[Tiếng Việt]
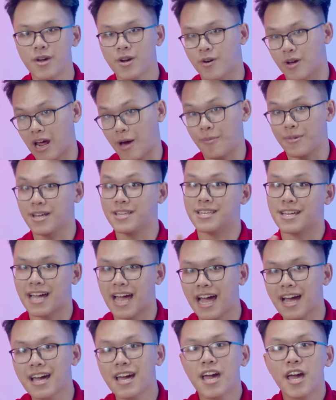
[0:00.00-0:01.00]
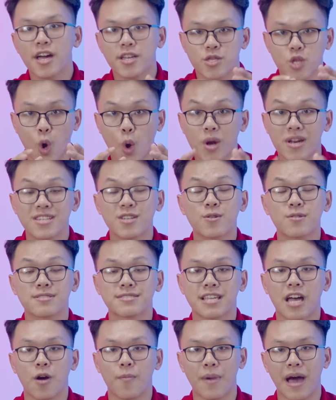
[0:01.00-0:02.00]
Còn a em đê thì khác, đó lý do tại
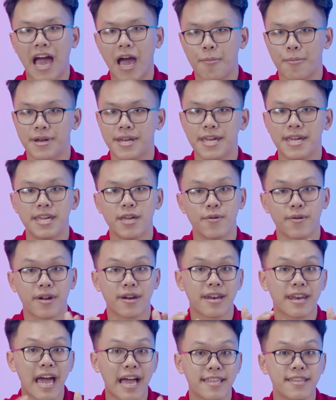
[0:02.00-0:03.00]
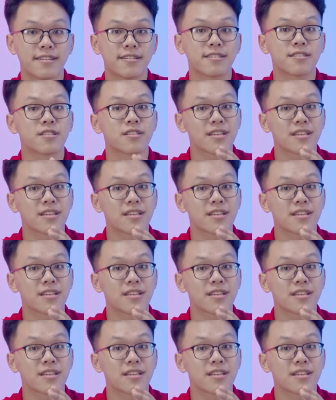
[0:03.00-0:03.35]
sao mà a em đê hiệu năng đa nhân